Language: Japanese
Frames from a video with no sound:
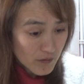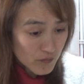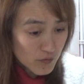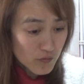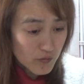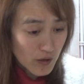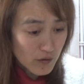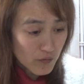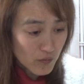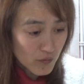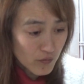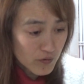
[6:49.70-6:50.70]
ちょっとねあ
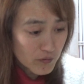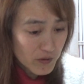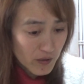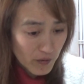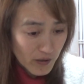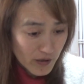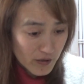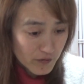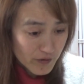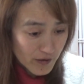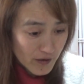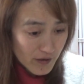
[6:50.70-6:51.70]
の意味が分からへん
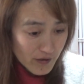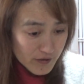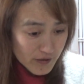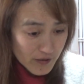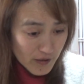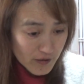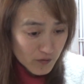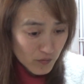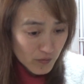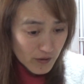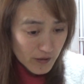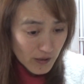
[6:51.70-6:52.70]
のがね謝罪
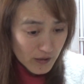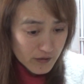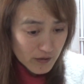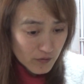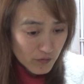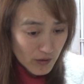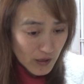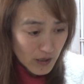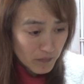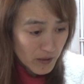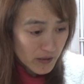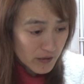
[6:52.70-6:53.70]
動画であっちゃんのような
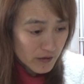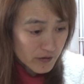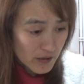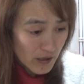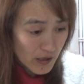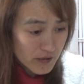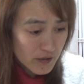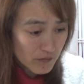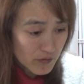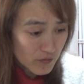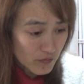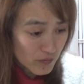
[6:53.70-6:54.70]
謝り方したらあっちゃ
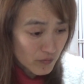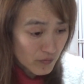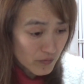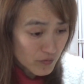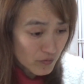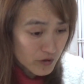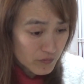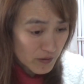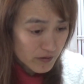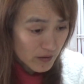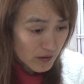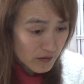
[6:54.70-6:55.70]
んはどうどうし
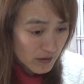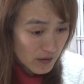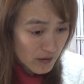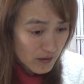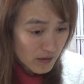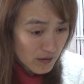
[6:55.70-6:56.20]
ますかって